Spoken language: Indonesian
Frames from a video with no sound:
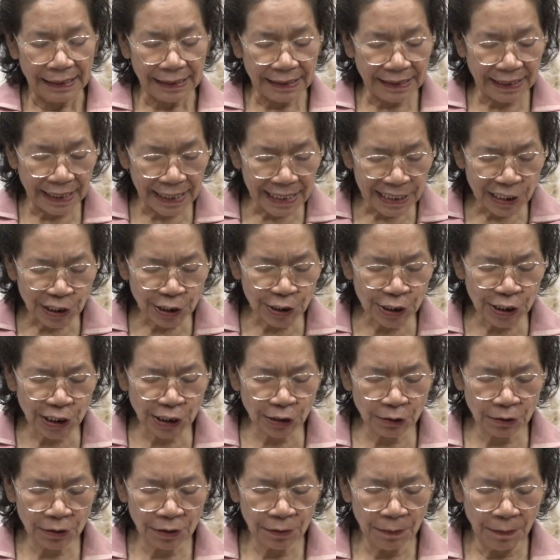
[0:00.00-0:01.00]

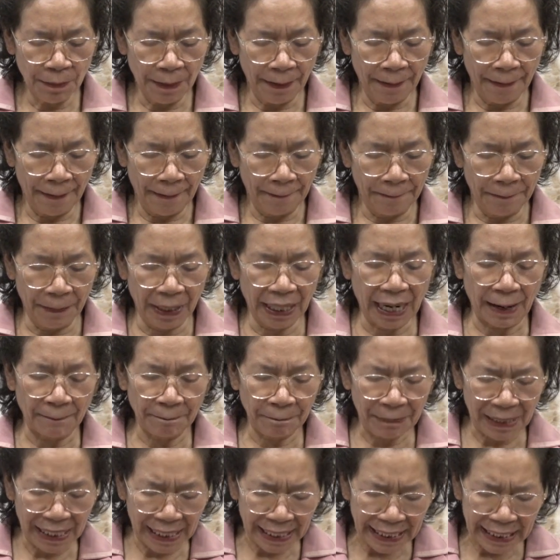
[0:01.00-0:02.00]
Yesus
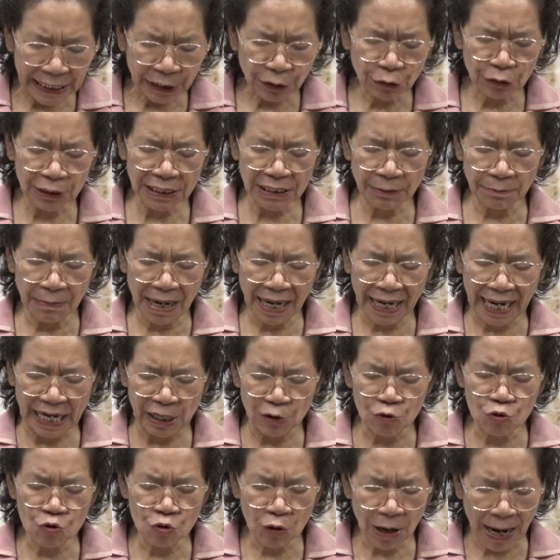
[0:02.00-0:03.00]
mengambil itu
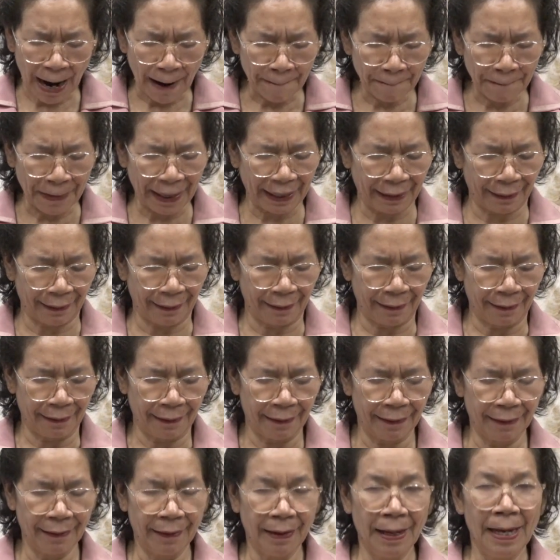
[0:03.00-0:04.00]
sebagai ungkapan
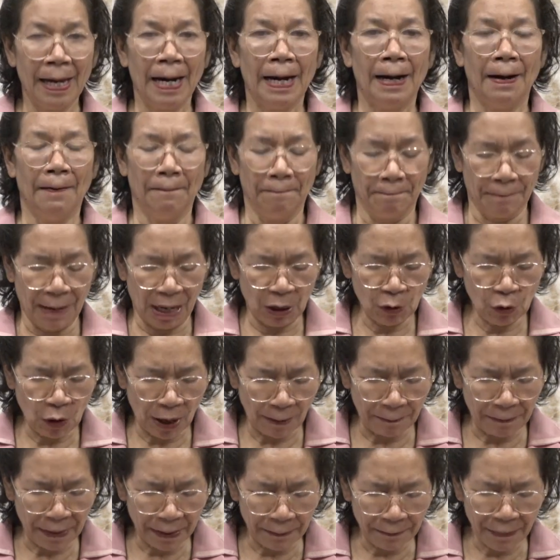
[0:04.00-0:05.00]

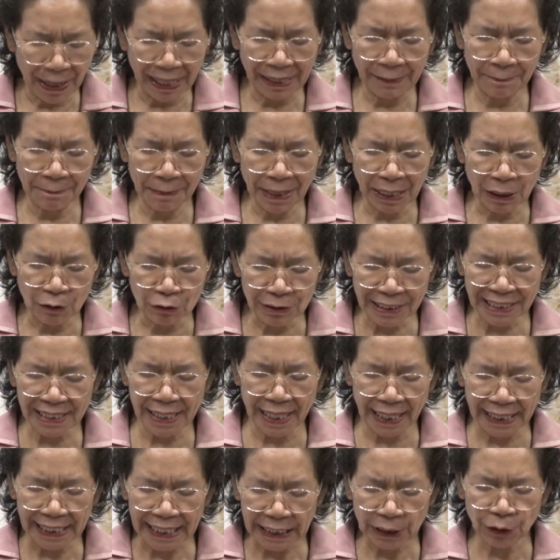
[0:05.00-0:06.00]
bahwa beban
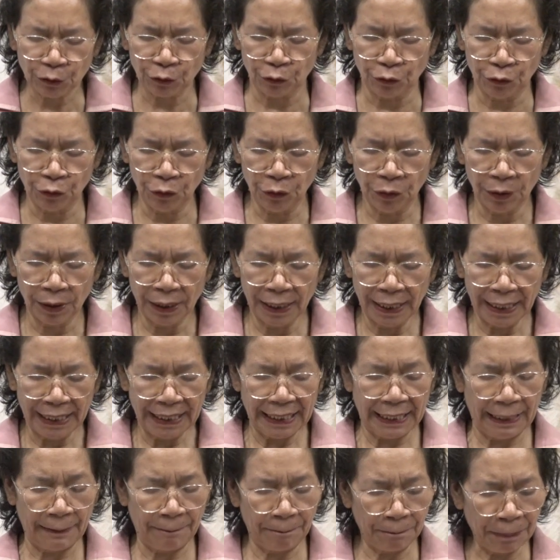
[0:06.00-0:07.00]
manusia itu
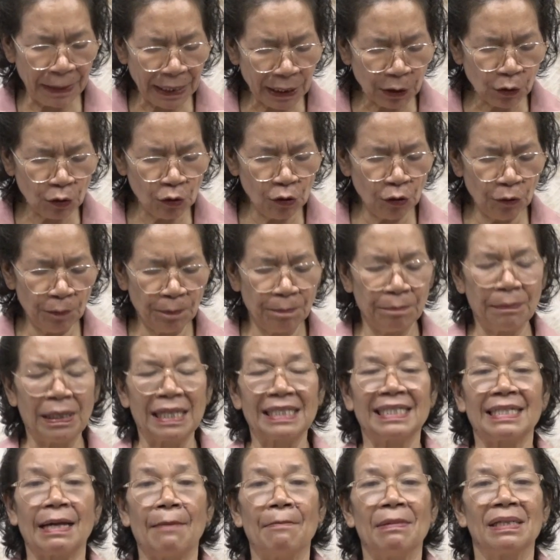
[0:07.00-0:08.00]
dipikul
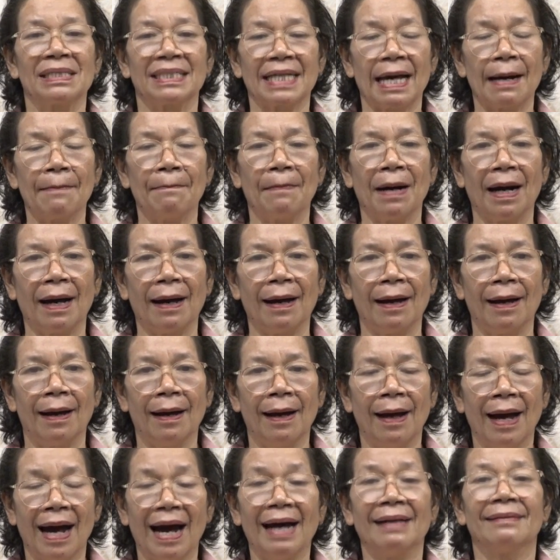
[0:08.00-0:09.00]
bersama-sama
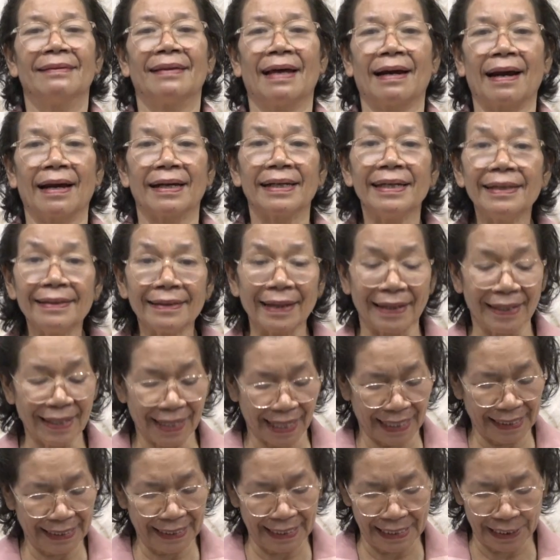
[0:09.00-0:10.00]
antara kita
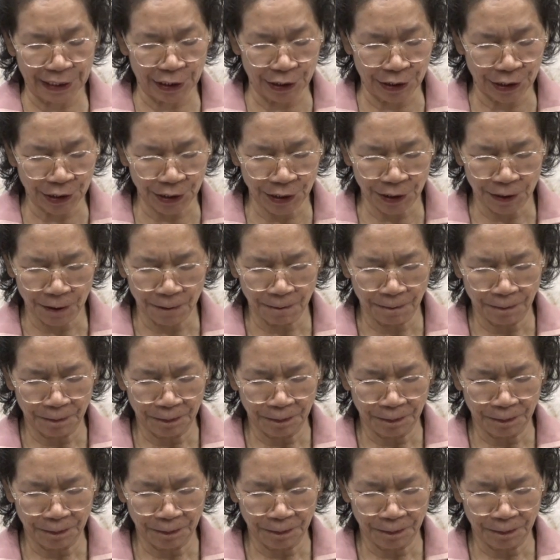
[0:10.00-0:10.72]
dengan Yesus.